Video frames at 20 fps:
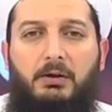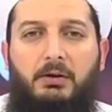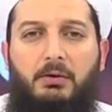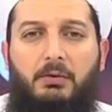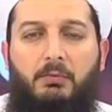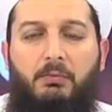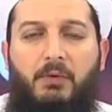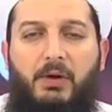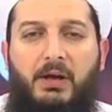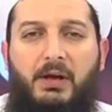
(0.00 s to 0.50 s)

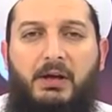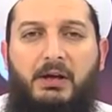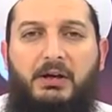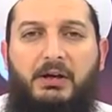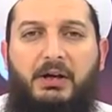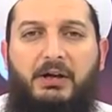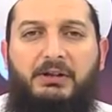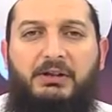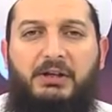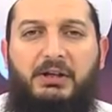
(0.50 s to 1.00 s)
ve
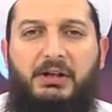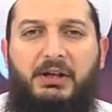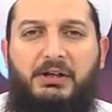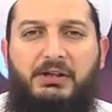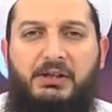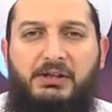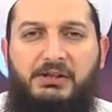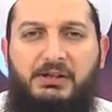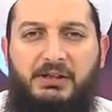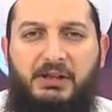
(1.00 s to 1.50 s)
Kadir
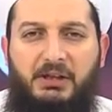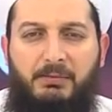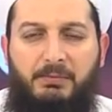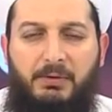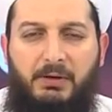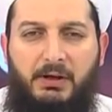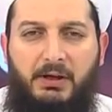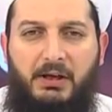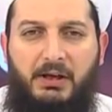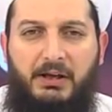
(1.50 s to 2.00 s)
gecesi
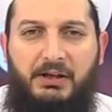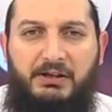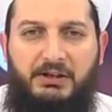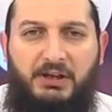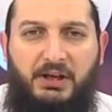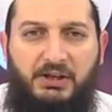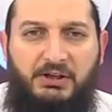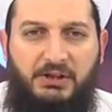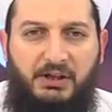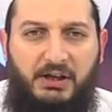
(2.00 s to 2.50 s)
gibi
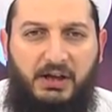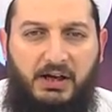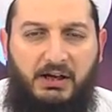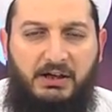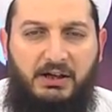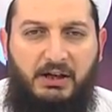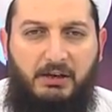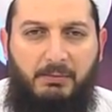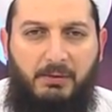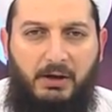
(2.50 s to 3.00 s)

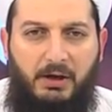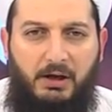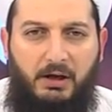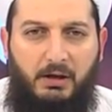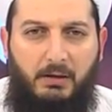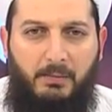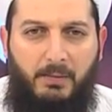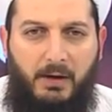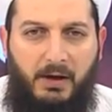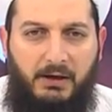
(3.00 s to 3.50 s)
gecelerle
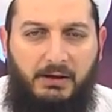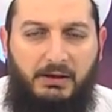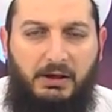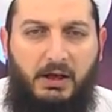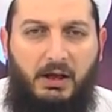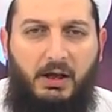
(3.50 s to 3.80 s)
beraber